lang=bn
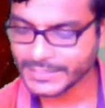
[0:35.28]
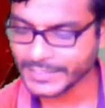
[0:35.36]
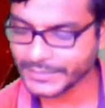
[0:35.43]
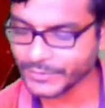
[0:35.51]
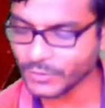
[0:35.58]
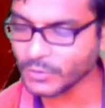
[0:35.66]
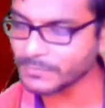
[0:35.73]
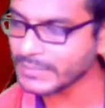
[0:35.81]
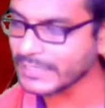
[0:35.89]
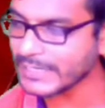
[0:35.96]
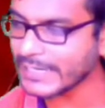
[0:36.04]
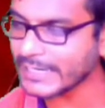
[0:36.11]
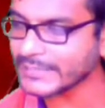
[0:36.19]
এরকম
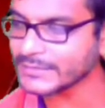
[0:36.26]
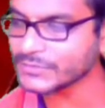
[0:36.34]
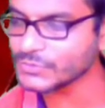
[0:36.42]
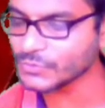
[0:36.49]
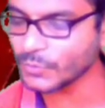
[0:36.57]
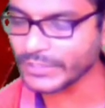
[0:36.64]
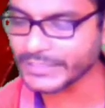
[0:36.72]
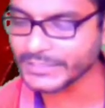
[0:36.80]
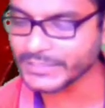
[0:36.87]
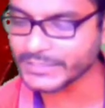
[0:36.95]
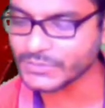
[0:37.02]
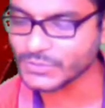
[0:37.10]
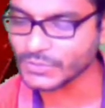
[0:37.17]
কার্ড করে
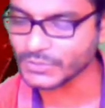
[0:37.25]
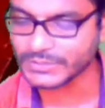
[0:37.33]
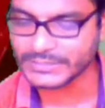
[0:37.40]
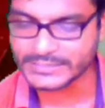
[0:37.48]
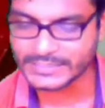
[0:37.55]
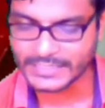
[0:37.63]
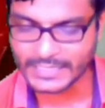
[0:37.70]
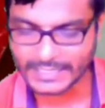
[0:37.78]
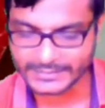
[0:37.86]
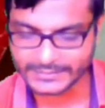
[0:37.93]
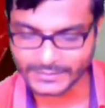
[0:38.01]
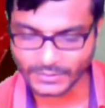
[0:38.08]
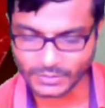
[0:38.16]
নিয়েছ নিজেরা
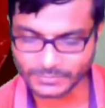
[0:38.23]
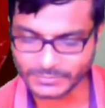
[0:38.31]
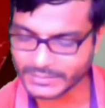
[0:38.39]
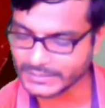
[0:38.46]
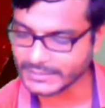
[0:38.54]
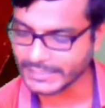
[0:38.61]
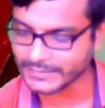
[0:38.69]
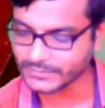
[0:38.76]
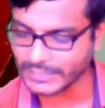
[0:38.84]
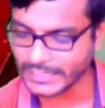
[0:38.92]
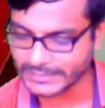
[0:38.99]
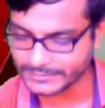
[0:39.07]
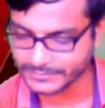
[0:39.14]
হাতে কলমে এই কাজ
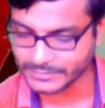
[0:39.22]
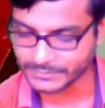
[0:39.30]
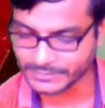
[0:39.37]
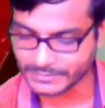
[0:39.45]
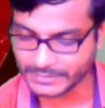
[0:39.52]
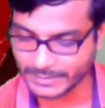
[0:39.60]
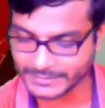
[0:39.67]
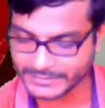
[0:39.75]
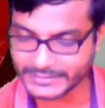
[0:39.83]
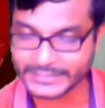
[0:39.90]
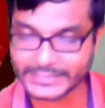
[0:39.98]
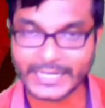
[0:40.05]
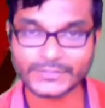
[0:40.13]
কাজ আমাদের
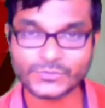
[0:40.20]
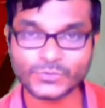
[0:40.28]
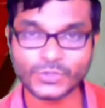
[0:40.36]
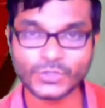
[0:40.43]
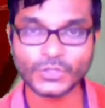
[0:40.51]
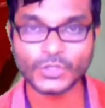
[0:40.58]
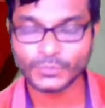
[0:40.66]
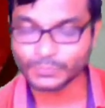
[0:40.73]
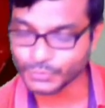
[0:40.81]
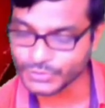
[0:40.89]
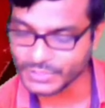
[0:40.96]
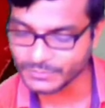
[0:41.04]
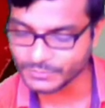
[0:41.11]
এই কাজগুলো
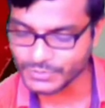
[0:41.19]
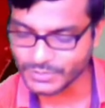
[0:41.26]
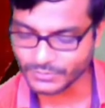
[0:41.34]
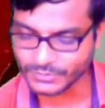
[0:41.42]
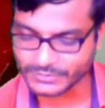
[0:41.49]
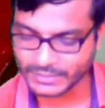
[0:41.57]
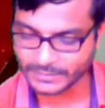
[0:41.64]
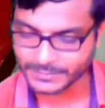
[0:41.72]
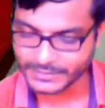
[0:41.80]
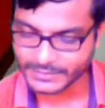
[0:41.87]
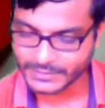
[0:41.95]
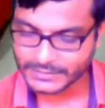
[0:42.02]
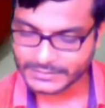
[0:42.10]
বুঝে বুঝে করতে হবে
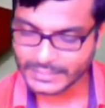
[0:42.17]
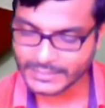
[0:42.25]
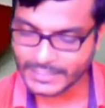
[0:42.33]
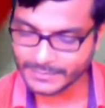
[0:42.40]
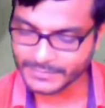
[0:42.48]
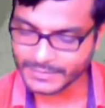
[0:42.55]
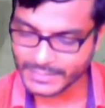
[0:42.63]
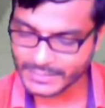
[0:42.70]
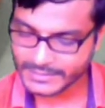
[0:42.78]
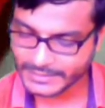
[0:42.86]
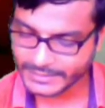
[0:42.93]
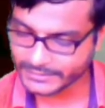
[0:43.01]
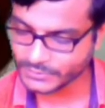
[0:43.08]
তাহলে আমরা
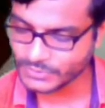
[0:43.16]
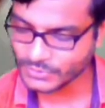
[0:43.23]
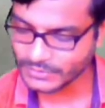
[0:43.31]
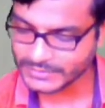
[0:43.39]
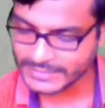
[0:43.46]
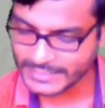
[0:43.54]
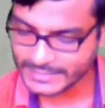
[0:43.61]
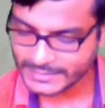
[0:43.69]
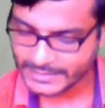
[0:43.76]
একটু চলে যাই